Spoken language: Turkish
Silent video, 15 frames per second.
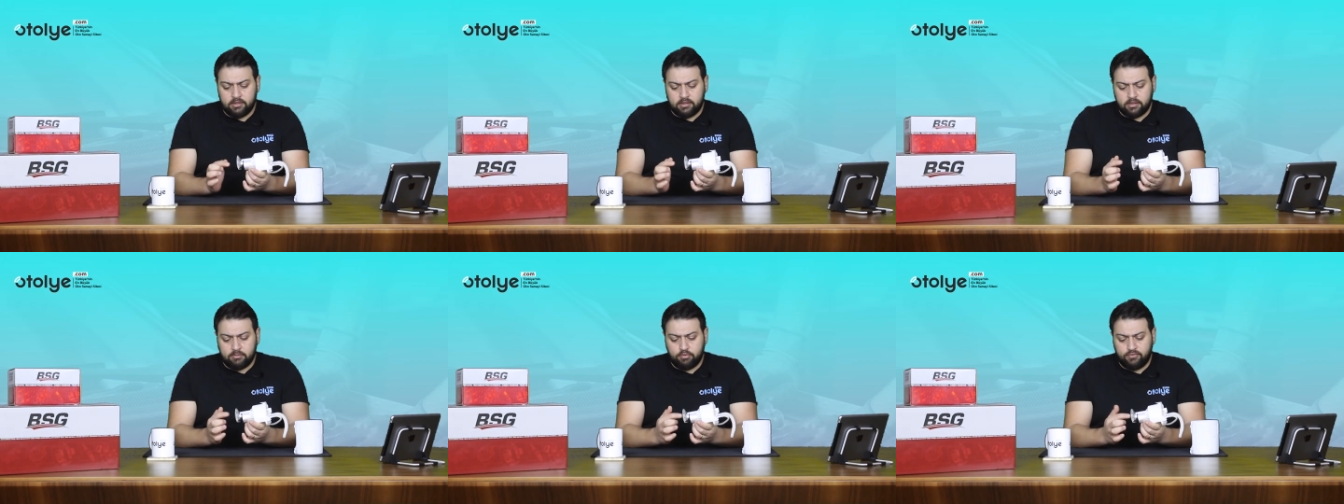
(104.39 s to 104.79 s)

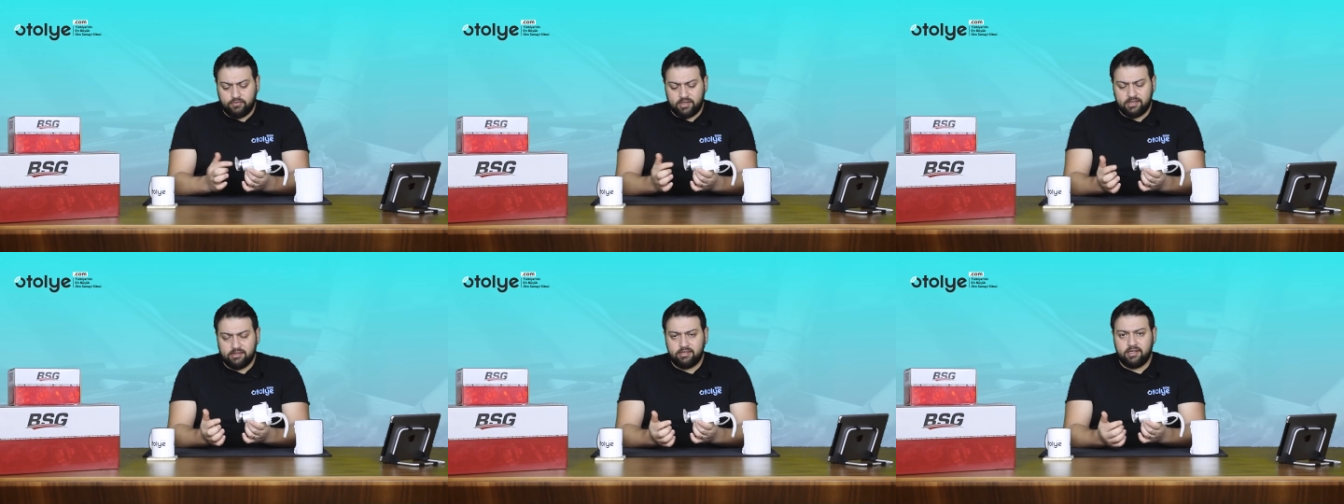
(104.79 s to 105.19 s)
Bu
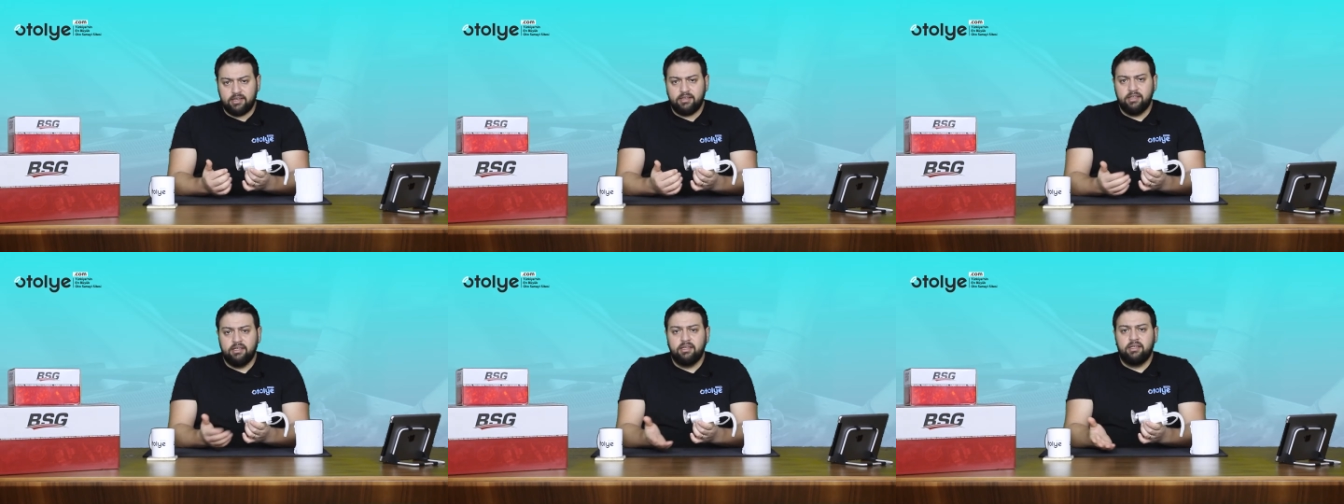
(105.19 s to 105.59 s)

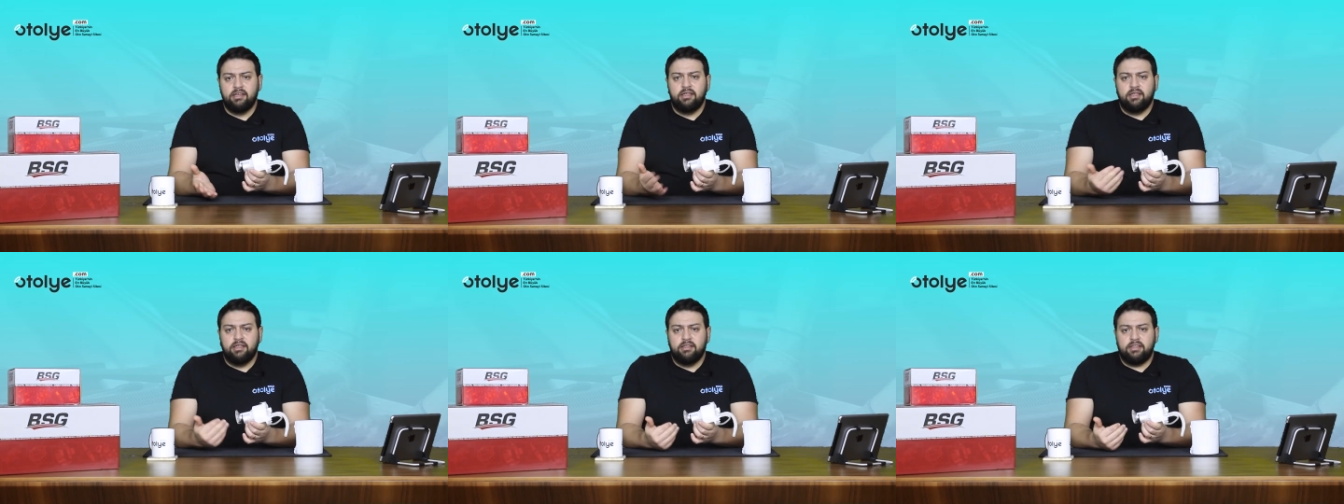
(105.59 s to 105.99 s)
filtre
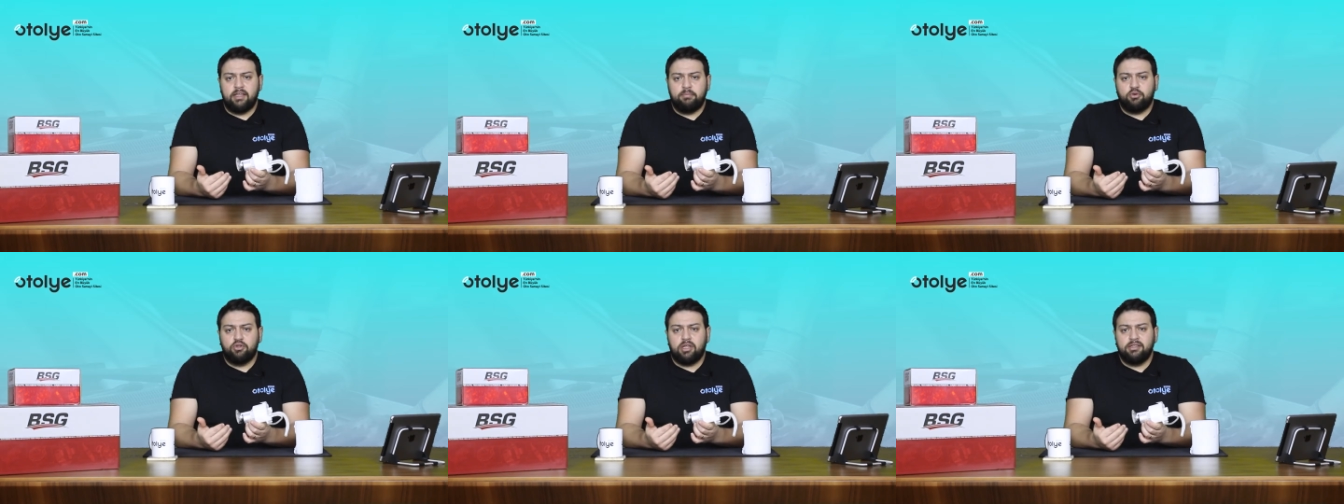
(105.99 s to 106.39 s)

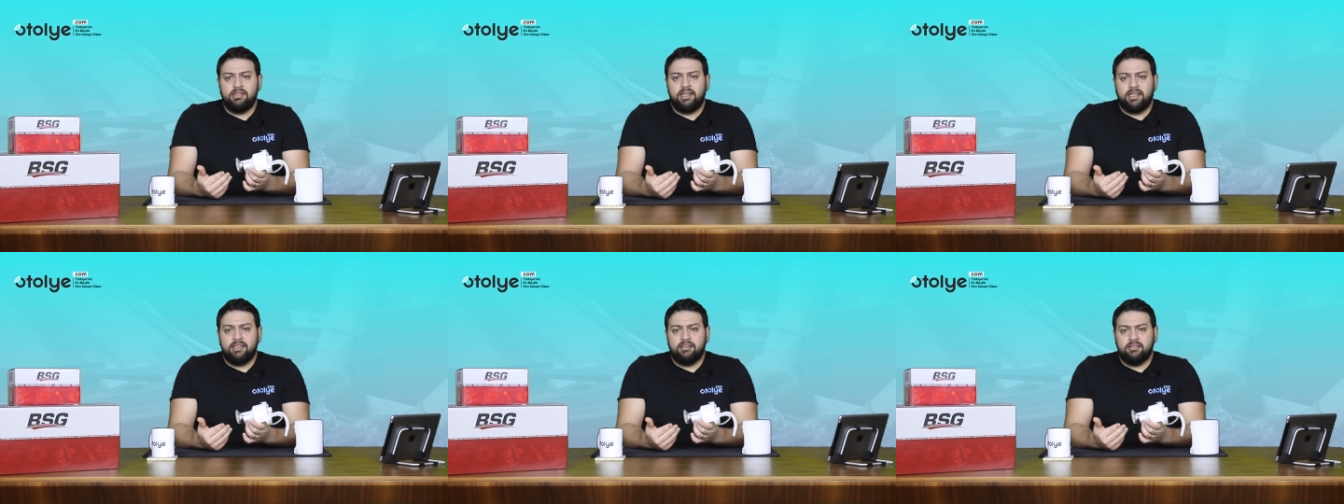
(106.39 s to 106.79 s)

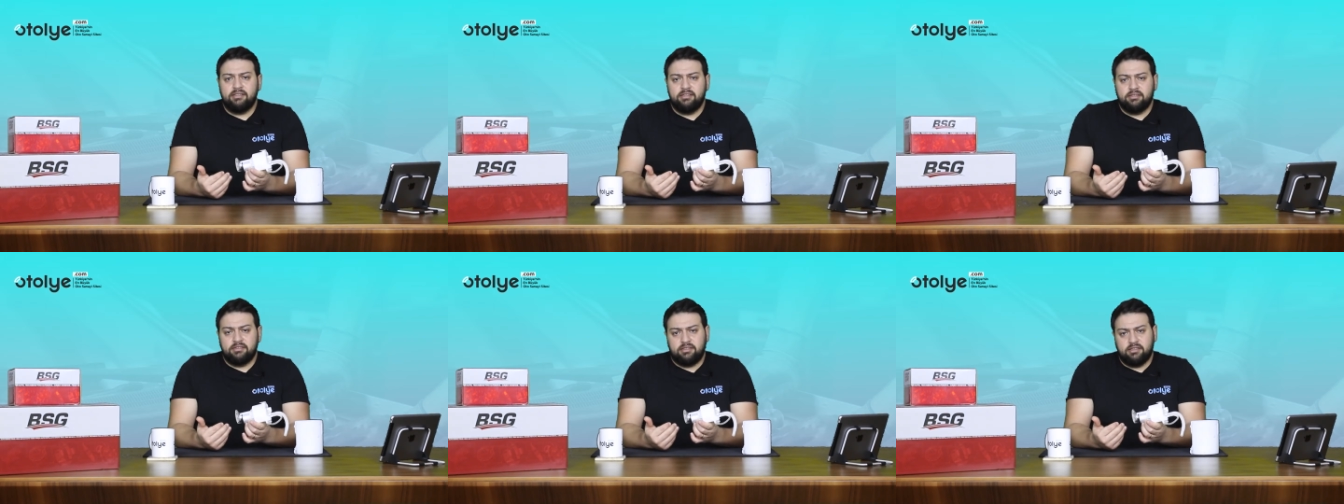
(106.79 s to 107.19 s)
depodan direkt
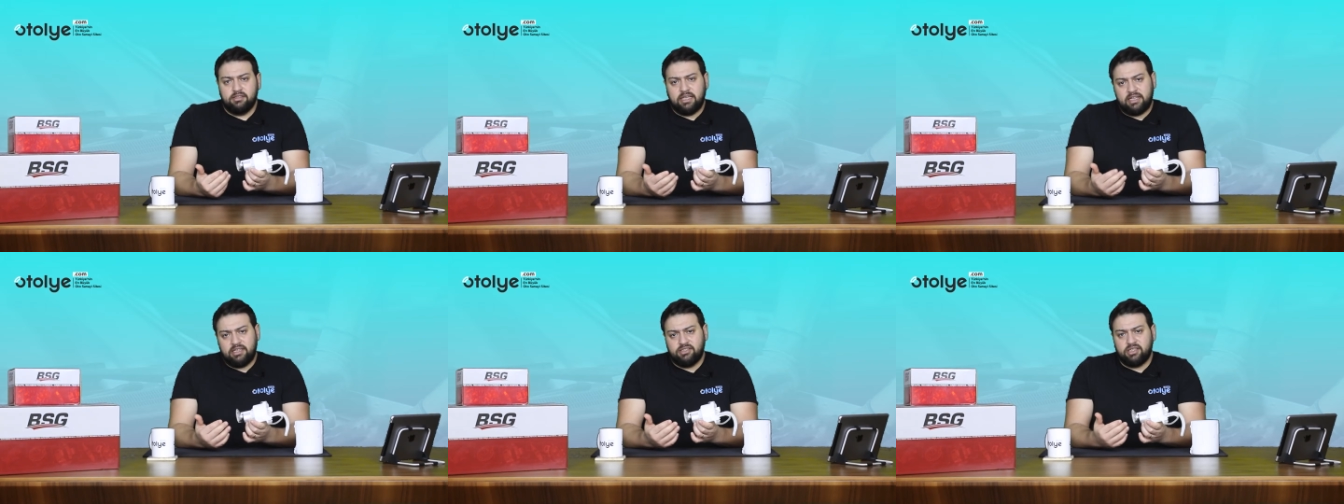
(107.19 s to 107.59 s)

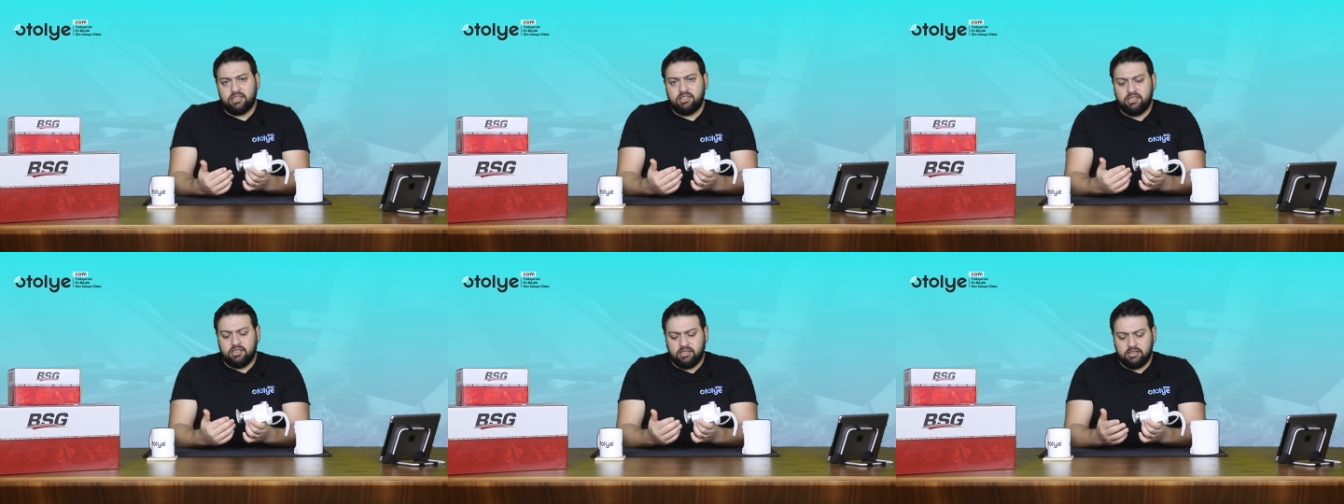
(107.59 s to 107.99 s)

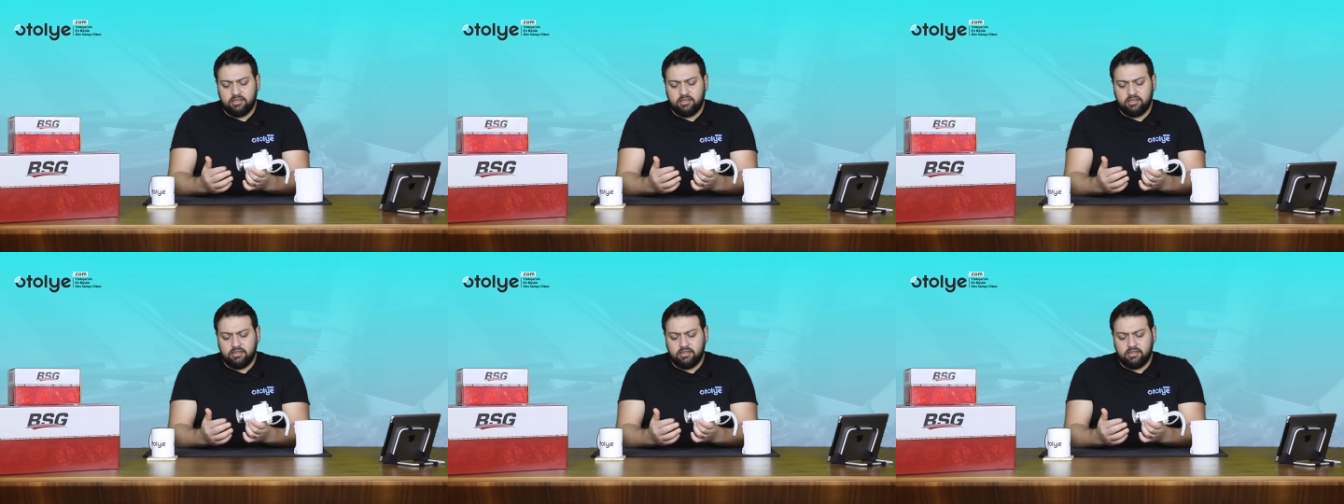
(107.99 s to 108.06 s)
gelecek